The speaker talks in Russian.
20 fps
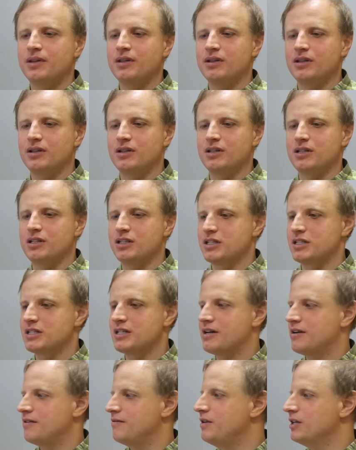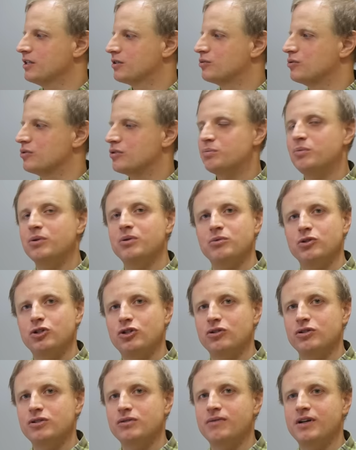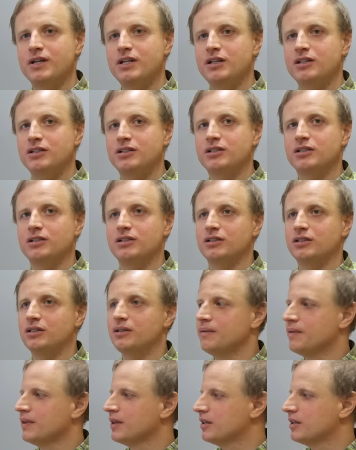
э, за ветку с помощью своих э,